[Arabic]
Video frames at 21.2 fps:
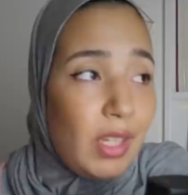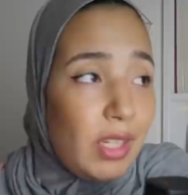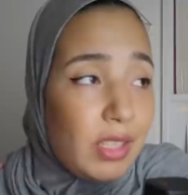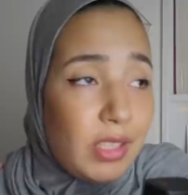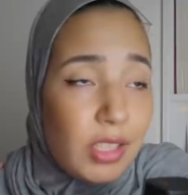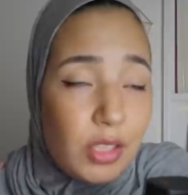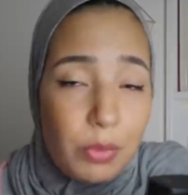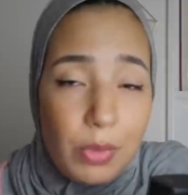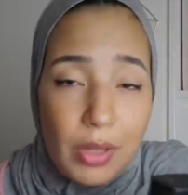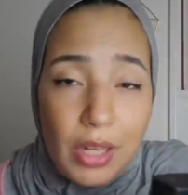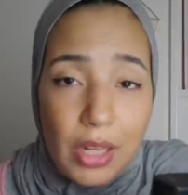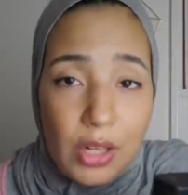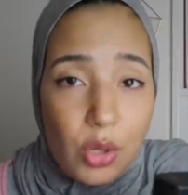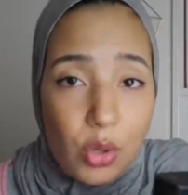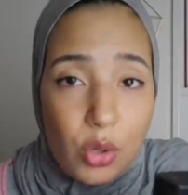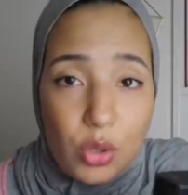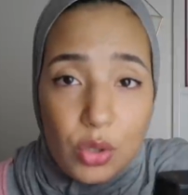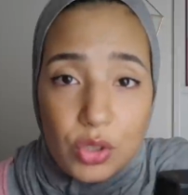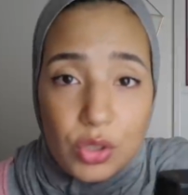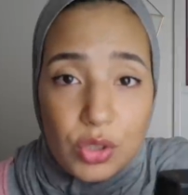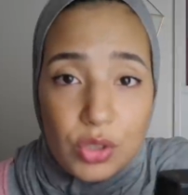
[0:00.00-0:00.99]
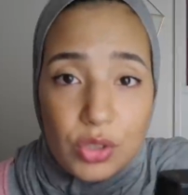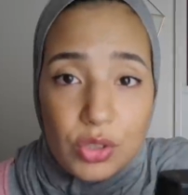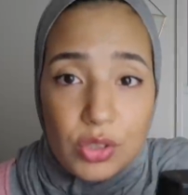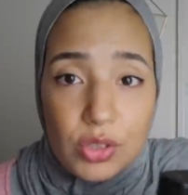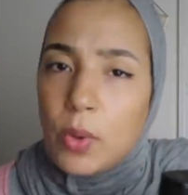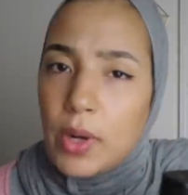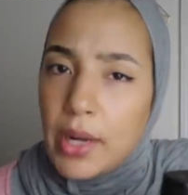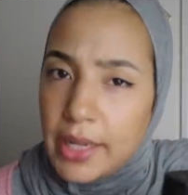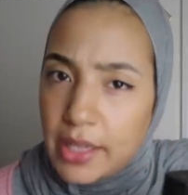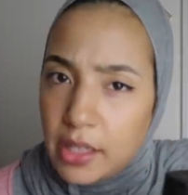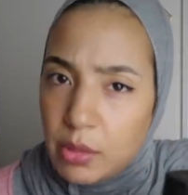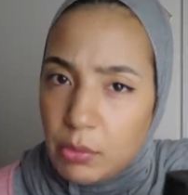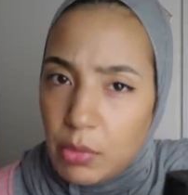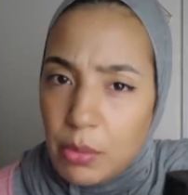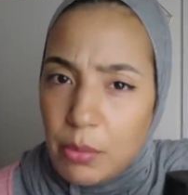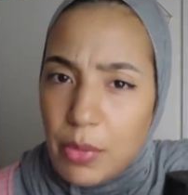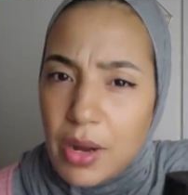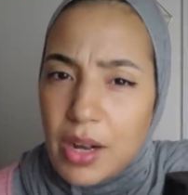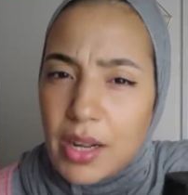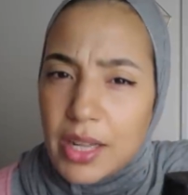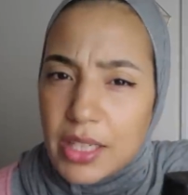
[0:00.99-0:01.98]
حيتاش ما كنخرجش ولكن
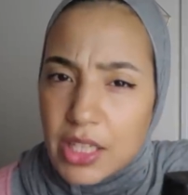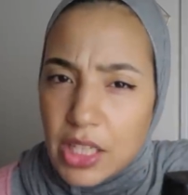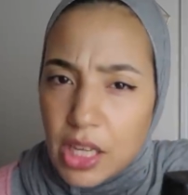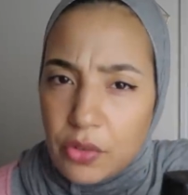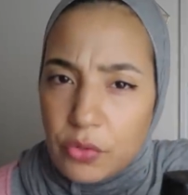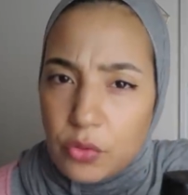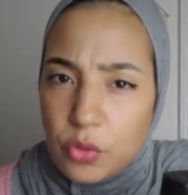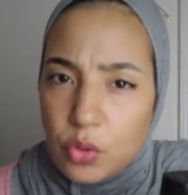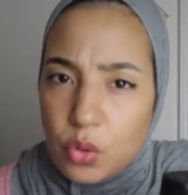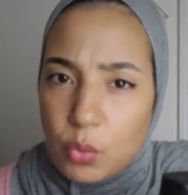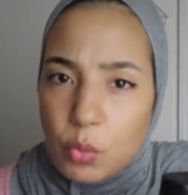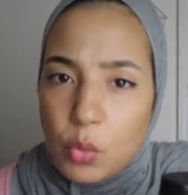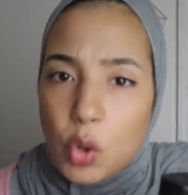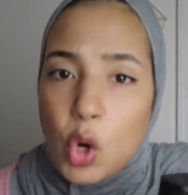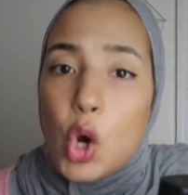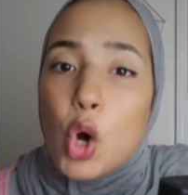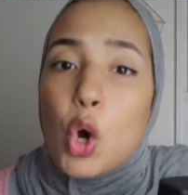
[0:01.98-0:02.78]
ماما كتعرفهم